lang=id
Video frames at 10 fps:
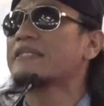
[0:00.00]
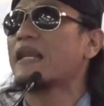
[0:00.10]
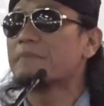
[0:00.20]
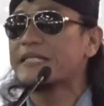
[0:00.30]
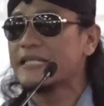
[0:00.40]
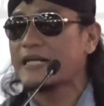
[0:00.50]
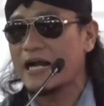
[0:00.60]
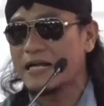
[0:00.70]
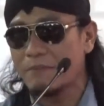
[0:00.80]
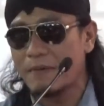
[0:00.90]
adalah misi
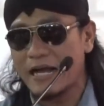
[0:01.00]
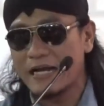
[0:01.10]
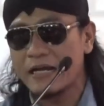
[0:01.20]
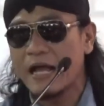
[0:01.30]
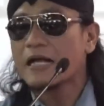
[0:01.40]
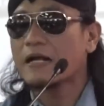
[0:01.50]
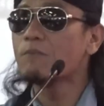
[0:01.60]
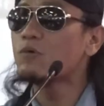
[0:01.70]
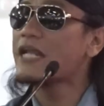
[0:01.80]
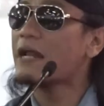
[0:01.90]
keagamaan,
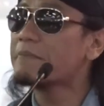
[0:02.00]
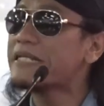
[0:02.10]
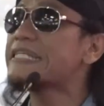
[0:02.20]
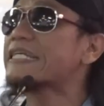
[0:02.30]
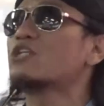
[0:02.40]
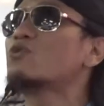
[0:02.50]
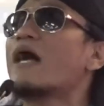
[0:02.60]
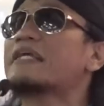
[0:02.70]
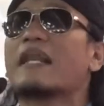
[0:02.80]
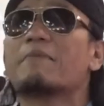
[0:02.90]
kemudian misi
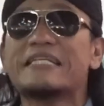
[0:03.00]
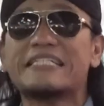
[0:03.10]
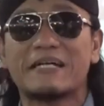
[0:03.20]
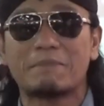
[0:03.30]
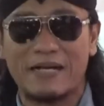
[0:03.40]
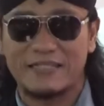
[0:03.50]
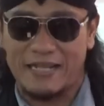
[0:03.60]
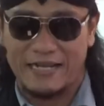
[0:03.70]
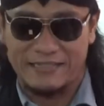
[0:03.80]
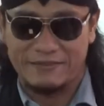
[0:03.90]
kedua adalah misi
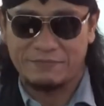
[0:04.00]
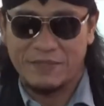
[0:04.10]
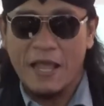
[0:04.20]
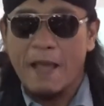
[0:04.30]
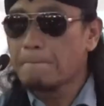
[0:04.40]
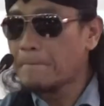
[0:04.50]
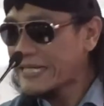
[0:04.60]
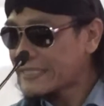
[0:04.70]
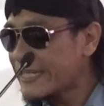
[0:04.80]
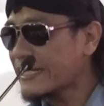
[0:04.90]
kebangsaan
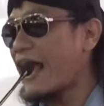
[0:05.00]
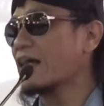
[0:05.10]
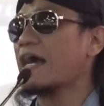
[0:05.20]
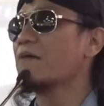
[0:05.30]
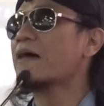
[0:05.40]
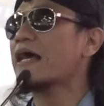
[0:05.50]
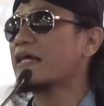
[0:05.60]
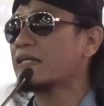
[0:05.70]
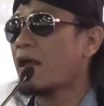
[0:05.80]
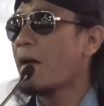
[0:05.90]
misi
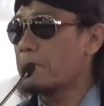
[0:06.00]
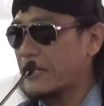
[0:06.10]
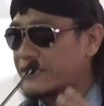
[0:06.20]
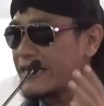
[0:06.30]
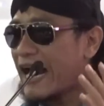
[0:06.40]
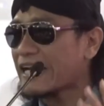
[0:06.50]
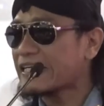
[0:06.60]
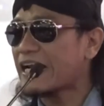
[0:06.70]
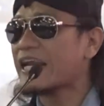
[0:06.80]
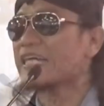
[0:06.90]
keagamaan mensiarkan